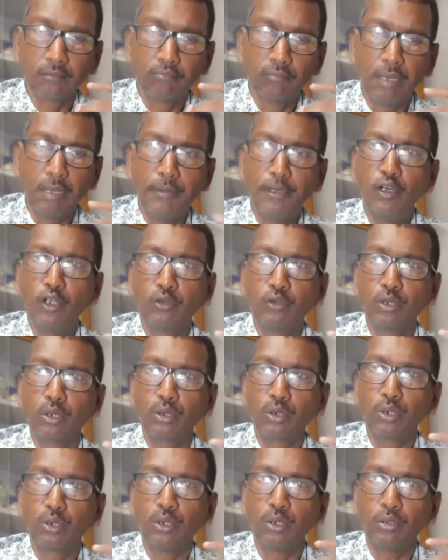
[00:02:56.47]
বিভিন্ন
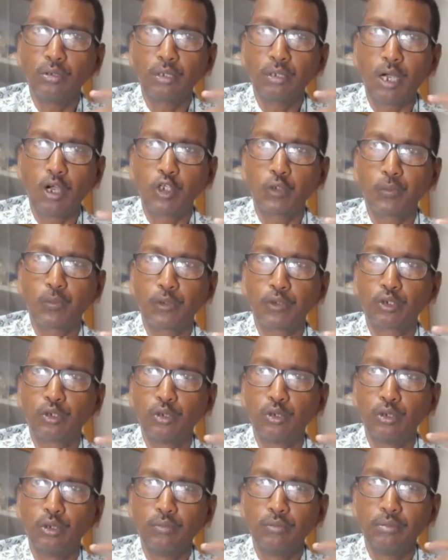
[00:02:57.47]
তথ্য কাগজপত্র
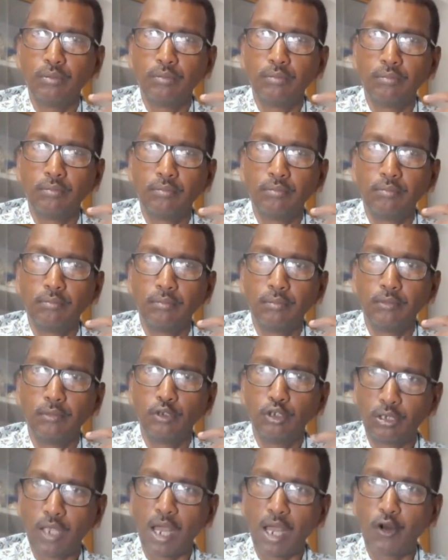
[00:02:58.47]

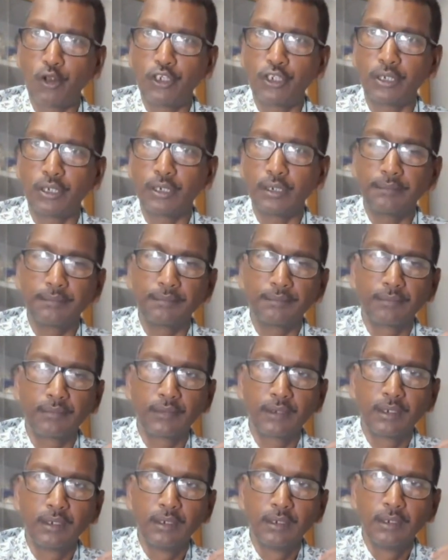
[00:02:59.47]
উদ্ধার হয়েছে
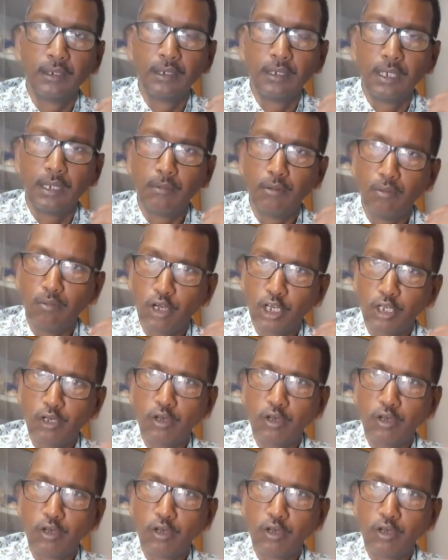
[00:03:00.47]
এবং মনে